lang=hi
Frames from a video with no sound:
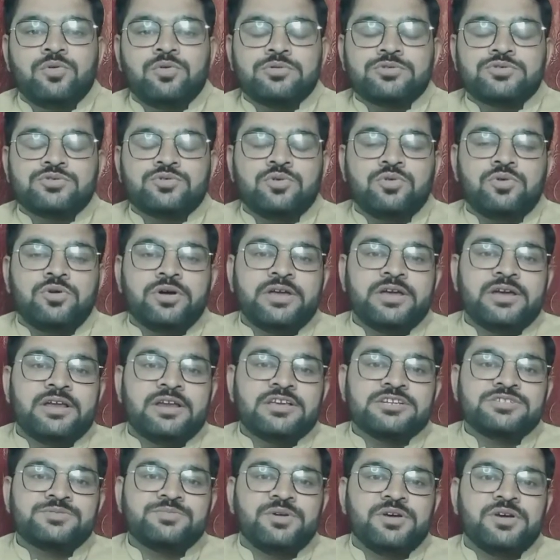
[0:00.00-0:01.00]
उसको
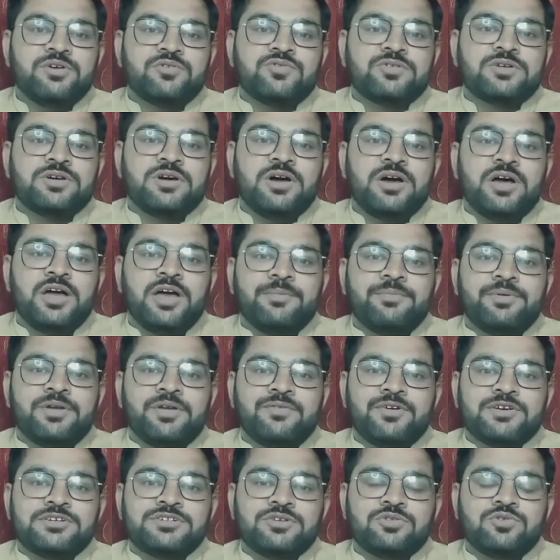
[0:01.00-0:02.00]
इंग्लिश में उसका
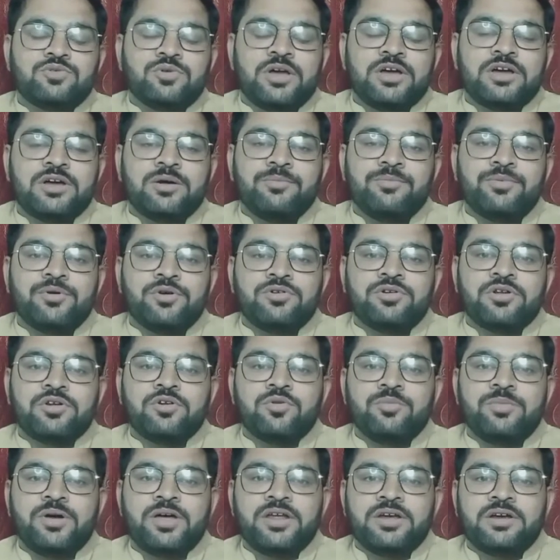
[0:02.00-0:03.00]
एब्रीवेशन तो है कंप्यूटर
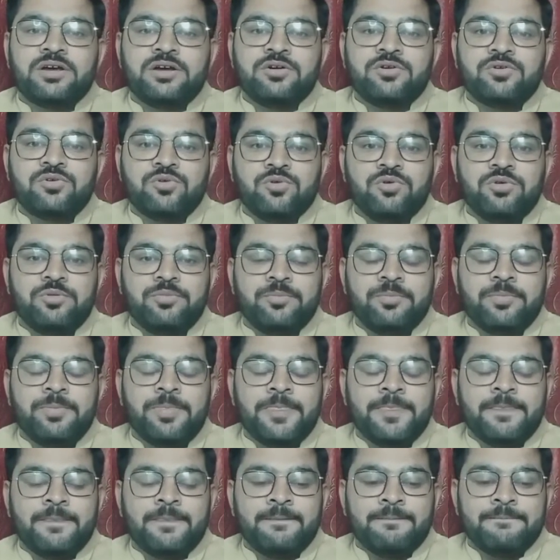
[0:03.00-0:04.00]
नोमेरिक कंट्रोल
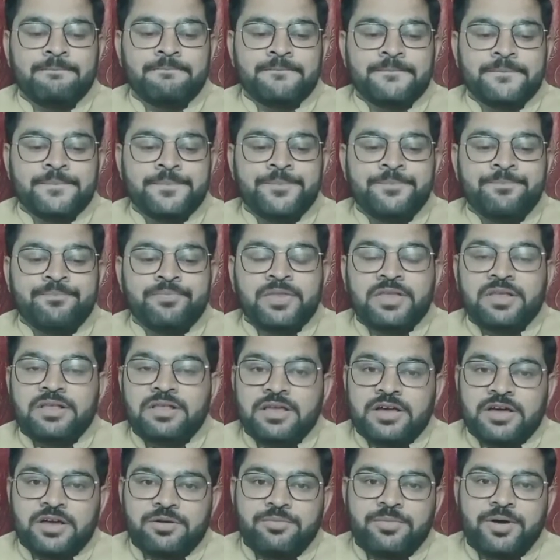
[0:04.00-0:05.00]

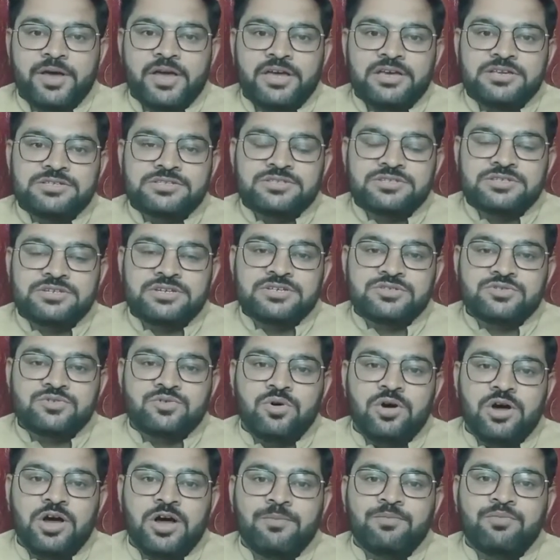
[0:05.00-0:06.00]
लेकिन मैं इस चीज़
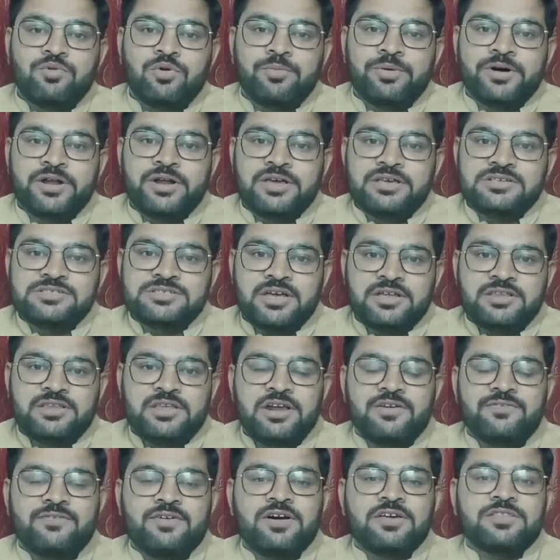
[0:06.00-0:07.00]
को आपको बड़े ही सादा
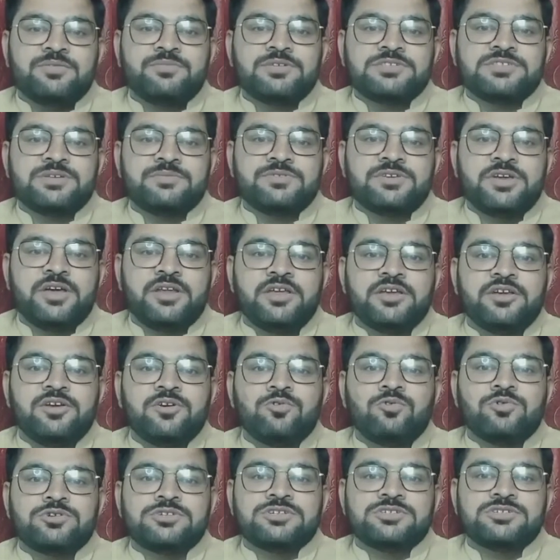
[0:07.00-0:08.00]
अल्फाज में समझाने की
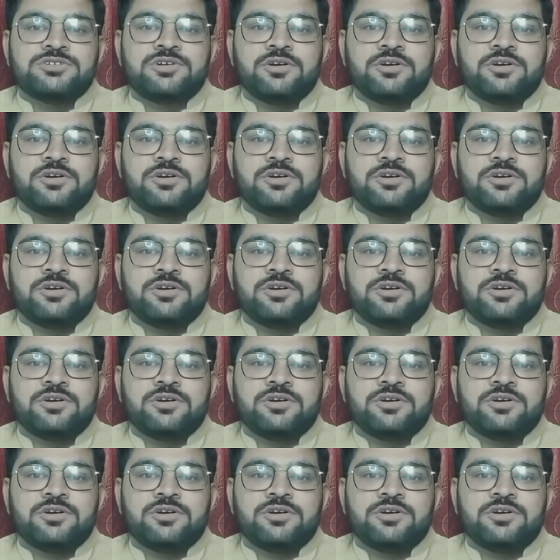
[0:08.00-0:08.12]
कोशिश